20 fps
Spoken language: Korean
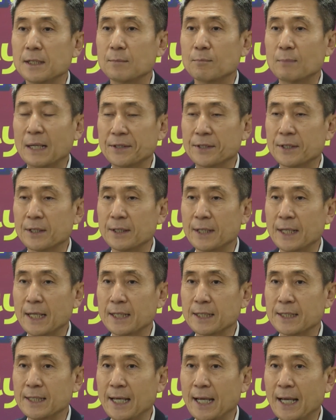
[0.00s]

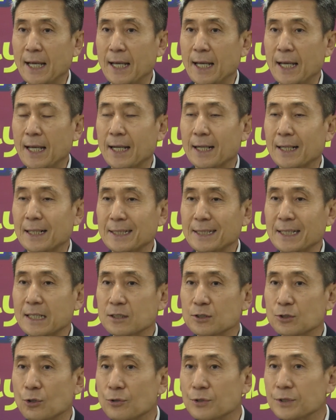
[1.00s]
만들어내기에
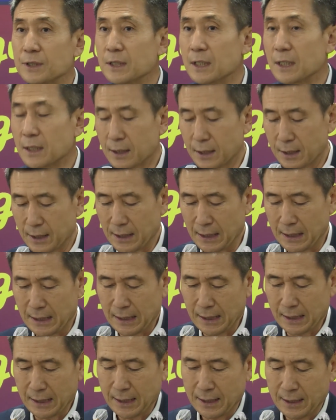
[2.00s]
가장 좋은
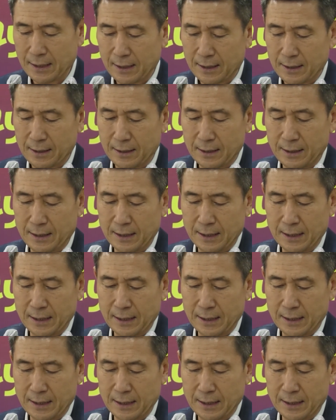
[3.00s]
여건을 어,